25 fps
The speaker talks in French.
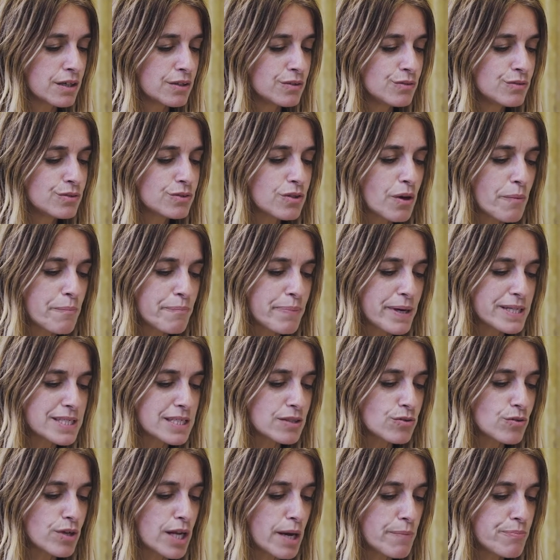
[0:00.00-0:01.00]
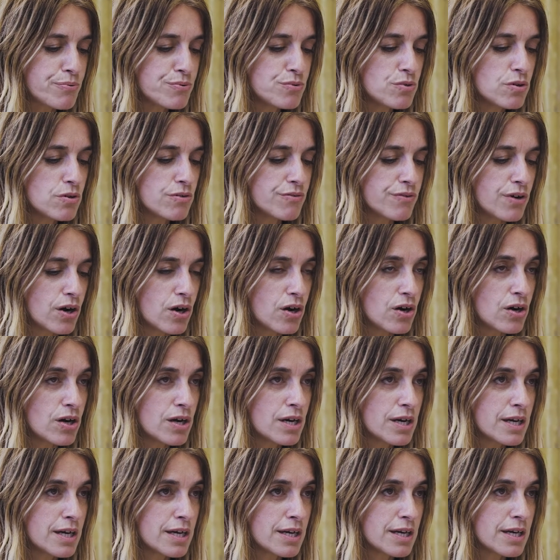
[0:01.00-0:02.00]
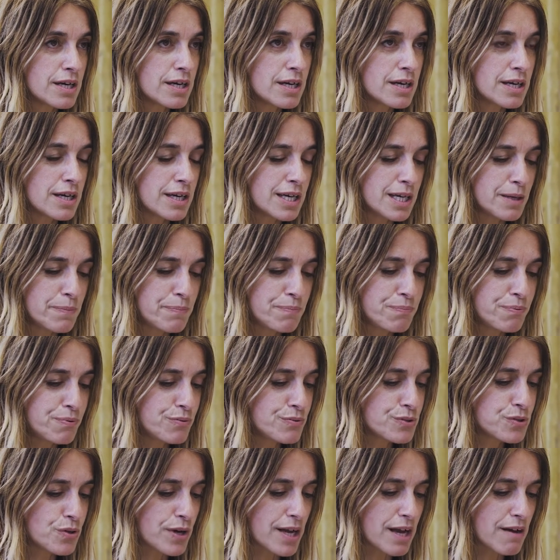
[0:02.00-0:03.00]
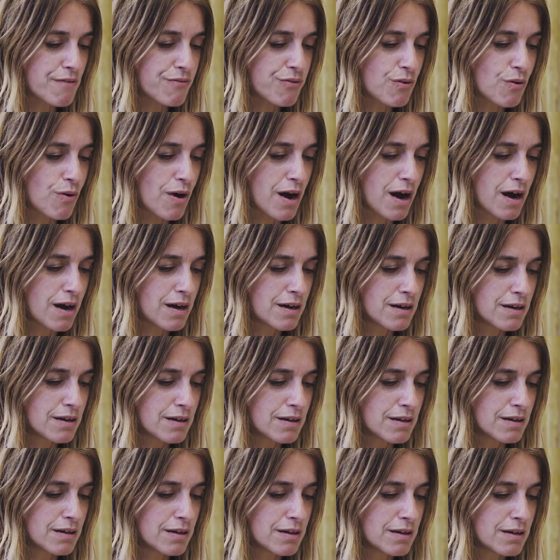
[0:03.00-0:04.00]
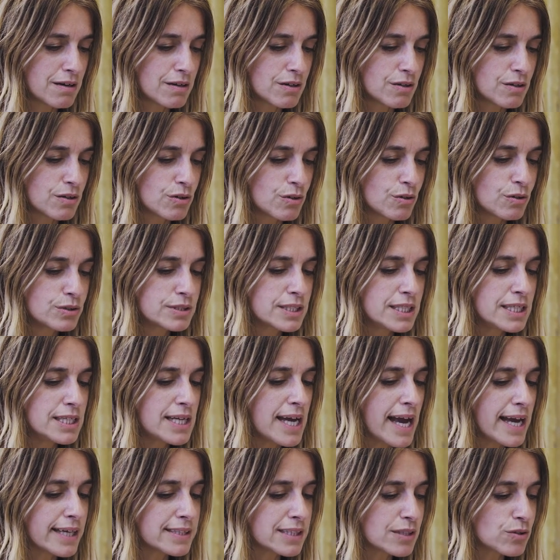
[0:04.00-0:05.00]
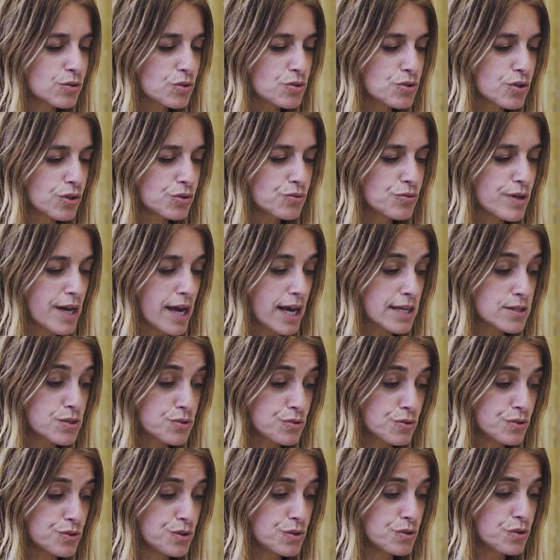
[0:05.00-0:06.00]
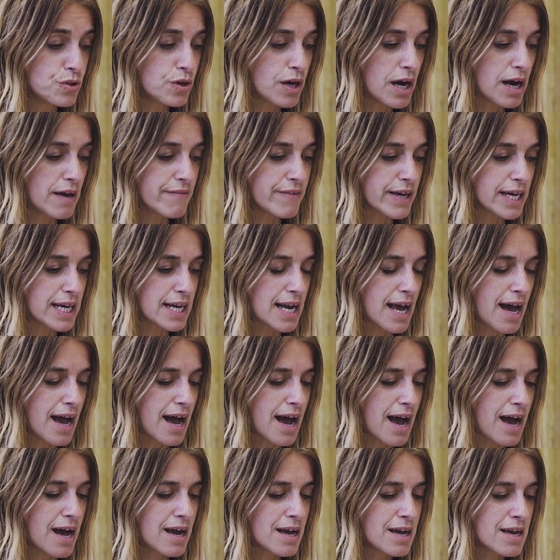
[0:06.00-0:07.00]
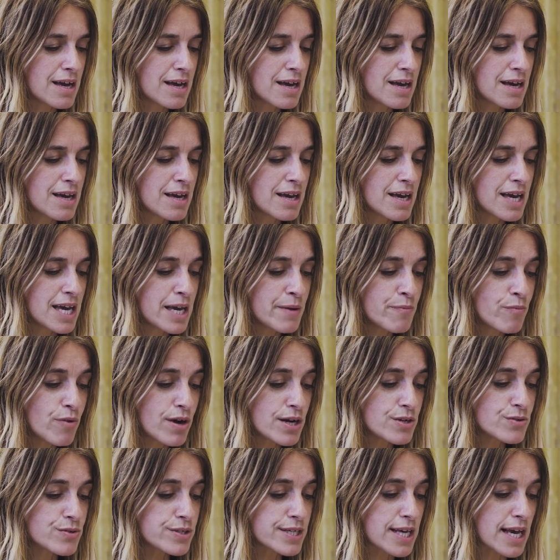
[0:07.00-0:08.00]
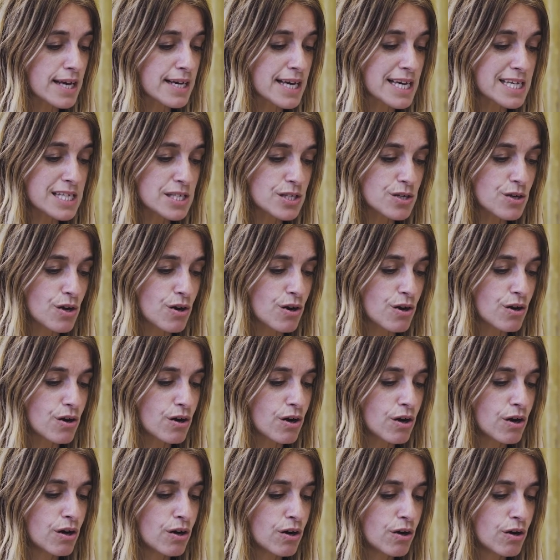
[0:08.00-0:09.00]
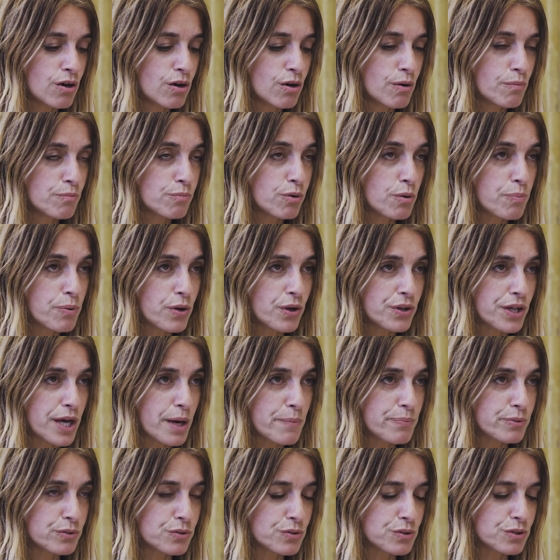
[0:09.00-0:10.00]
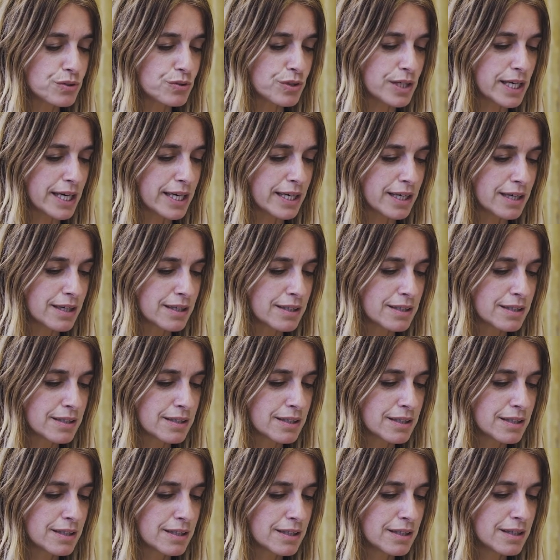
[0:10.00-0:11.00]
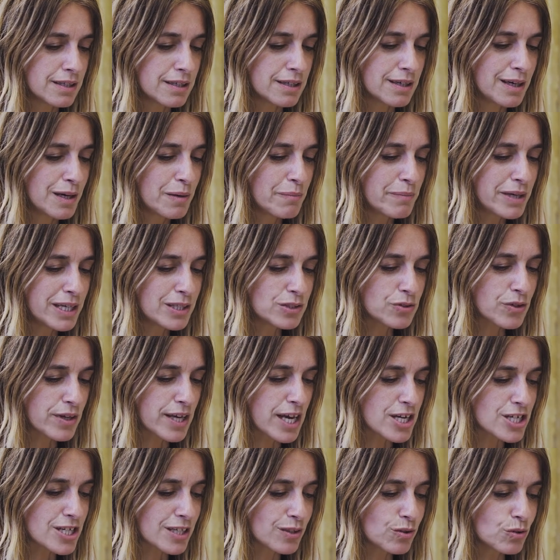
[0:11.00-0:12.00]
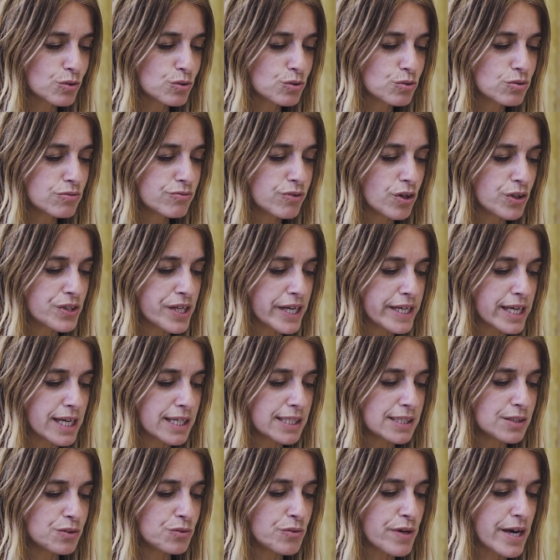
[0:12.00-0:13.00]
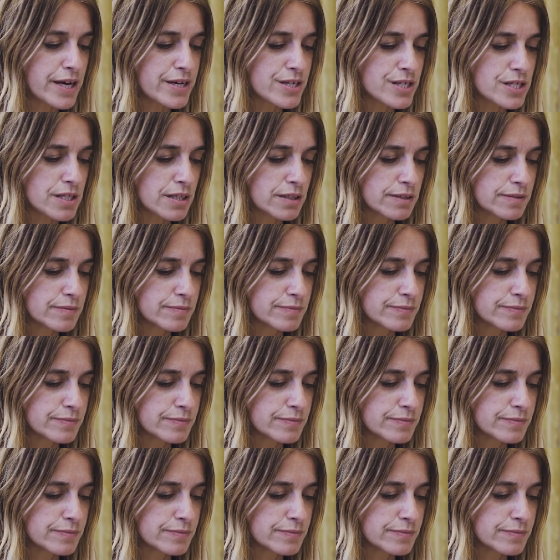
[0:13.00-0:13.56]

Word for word: Nous sommes passés de la pluie au vent et plus aucun froid. Ottilia était aujourd'hui à Solio avec Clara et moi jusqu'à Cassior pour prendre un peu de soleil. Mais il se cachait trop souvent derrière les nuages.